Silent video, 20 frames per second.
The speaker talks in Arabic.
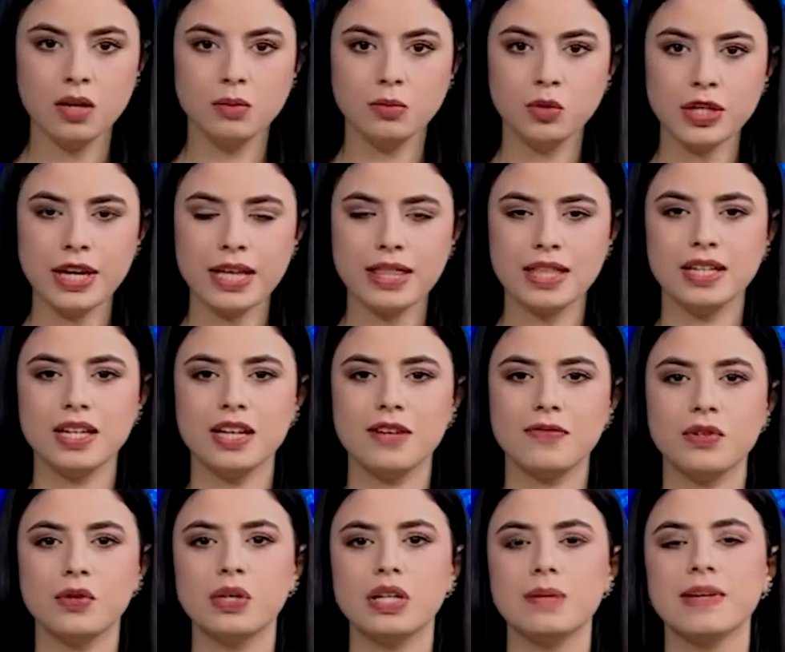مشاهدينا
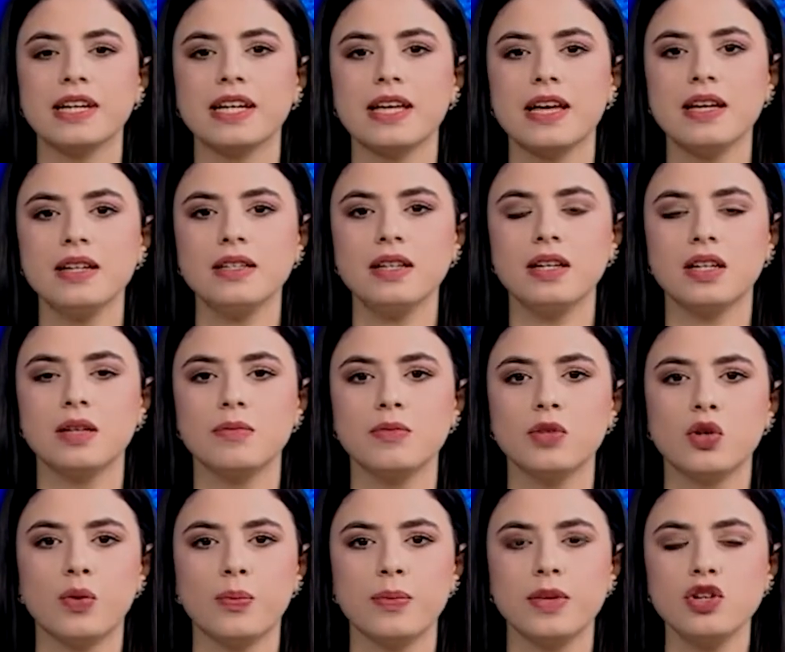في كل مكان اهلا
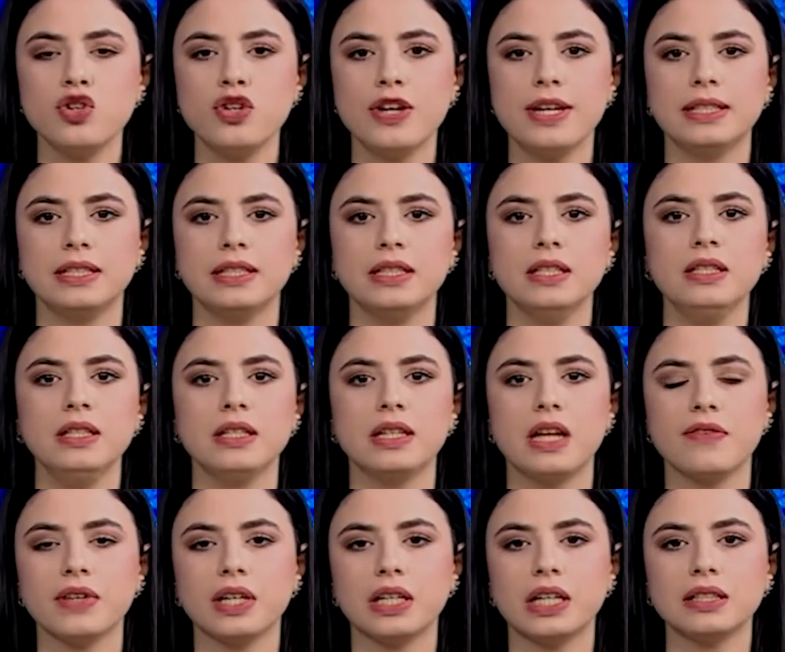بكم من جديد
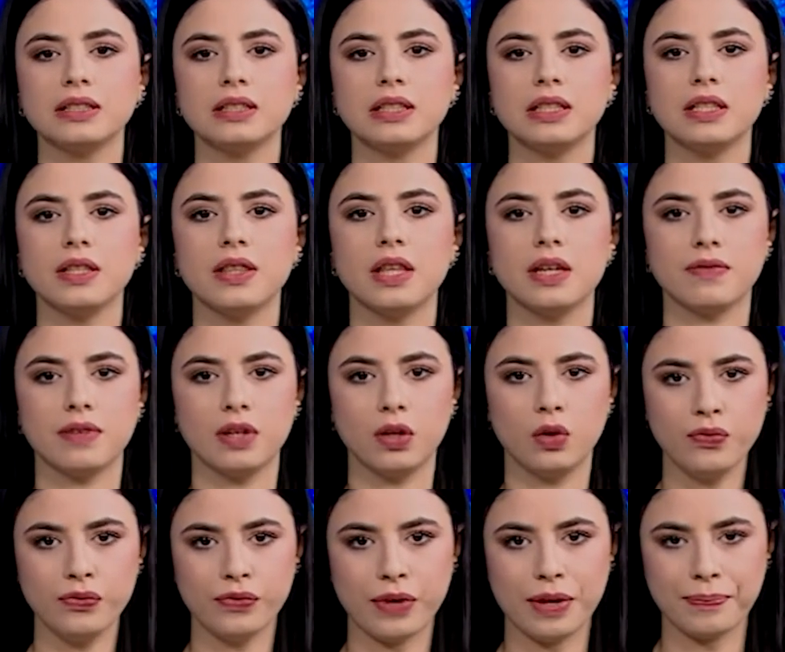الى فقره ضيف
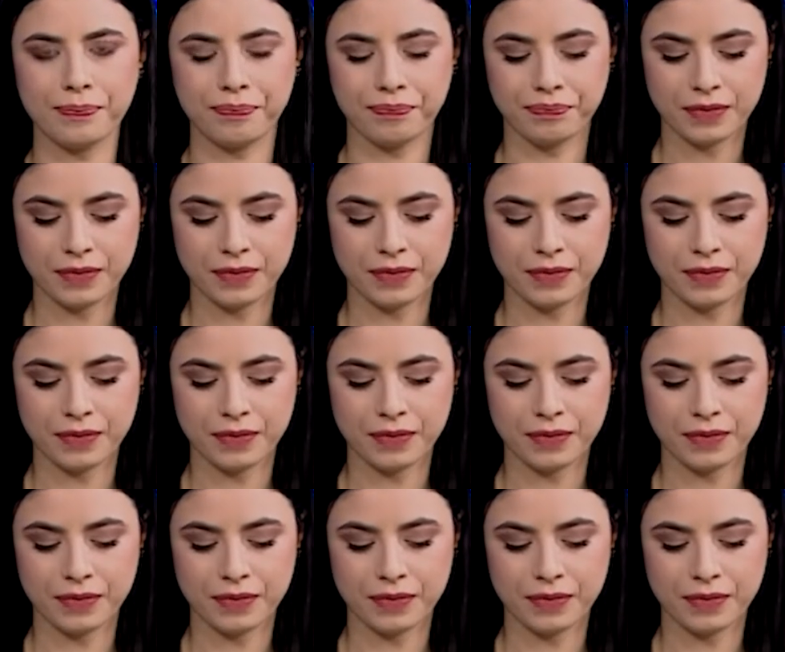الغرفه.